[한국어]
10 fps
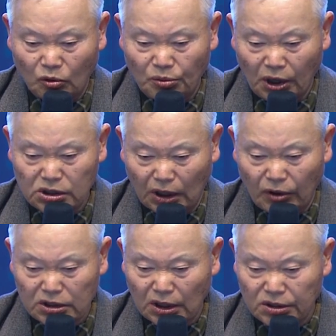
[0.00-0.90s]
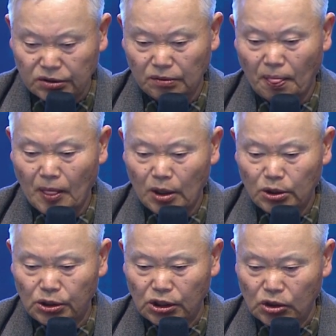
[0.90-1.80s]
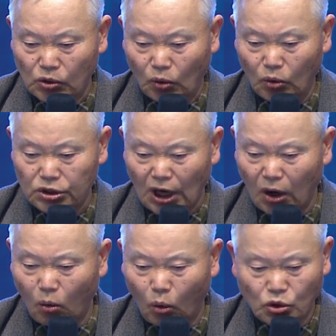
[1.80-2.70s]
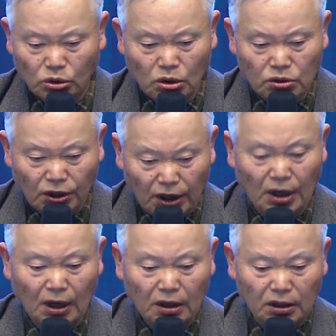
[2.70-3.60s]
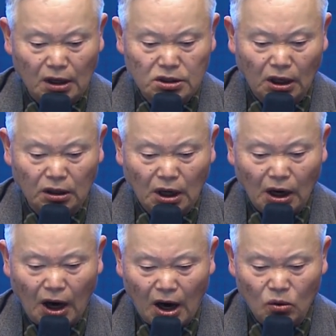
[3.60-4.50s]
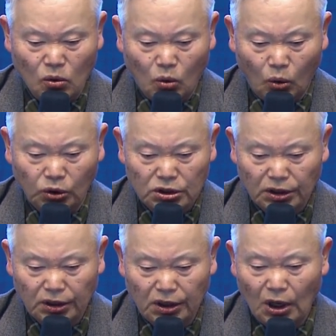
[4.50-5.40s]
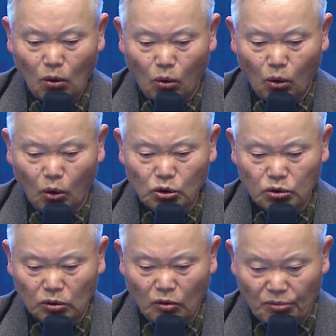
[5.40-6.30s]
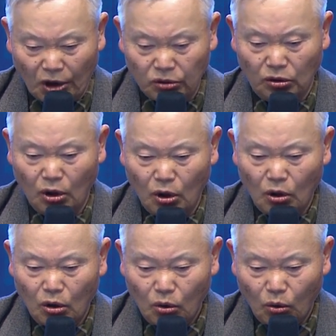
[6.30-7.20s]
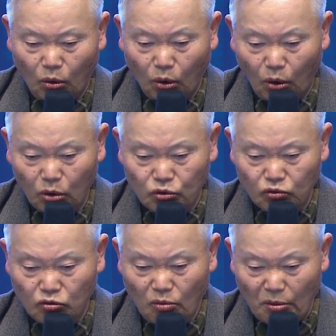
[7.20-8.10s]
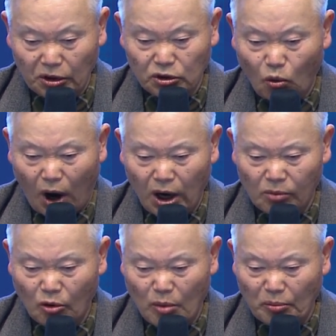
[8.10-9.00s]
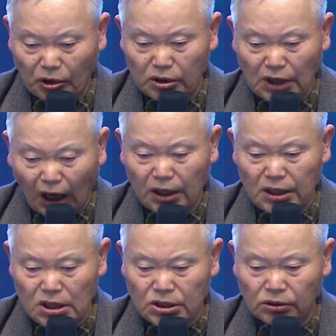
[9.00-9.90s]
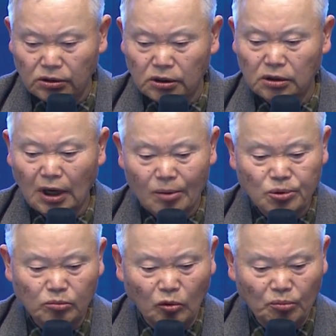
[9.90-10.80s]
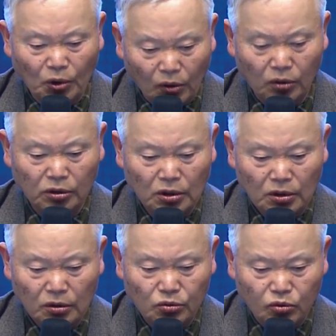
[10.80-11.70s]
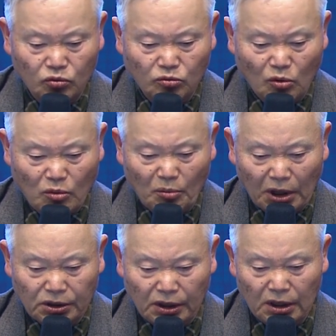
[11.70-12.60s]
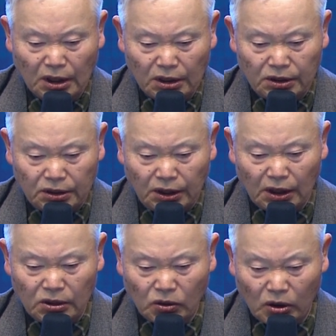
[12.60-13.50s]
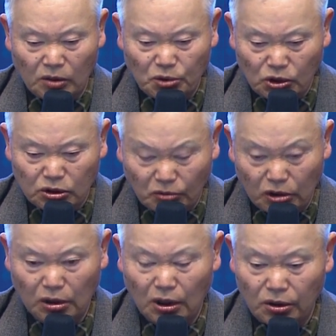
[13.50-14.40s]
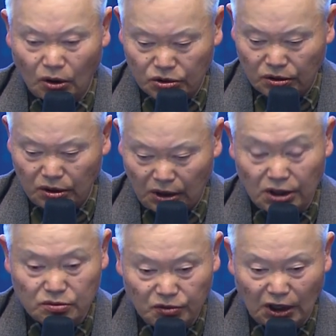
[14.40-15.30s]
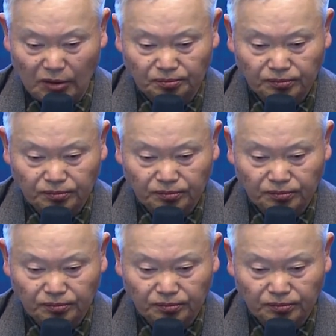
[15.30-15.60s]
문명의 사회사에서 시기적으로 약 5천 년 전에 탄생한 한국 고대사의 고조선 문명은 고중국 문명, 즉 황하 문명보다 약 1천여 년 앞선 문명으로 중국 문명 발전에 지대한 영향을 미쳤음을 역설을 했습니다.